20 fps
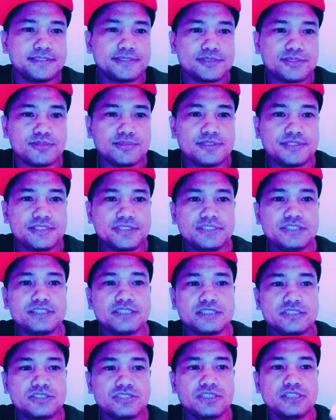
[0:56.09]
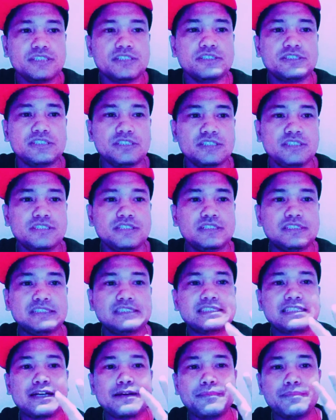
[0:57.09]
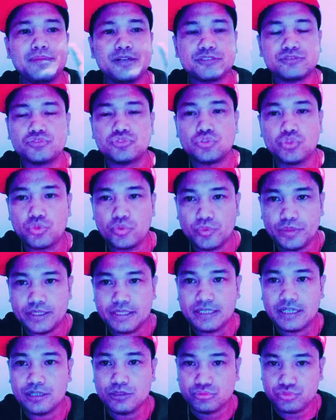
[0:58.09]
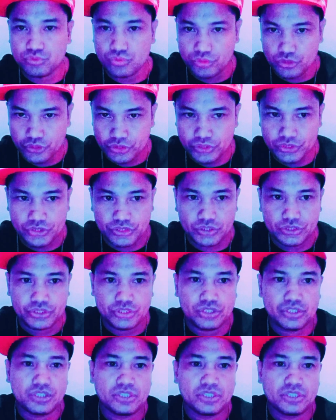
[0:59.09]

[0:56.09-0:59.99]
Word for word: So learning agility is about knowing how to learn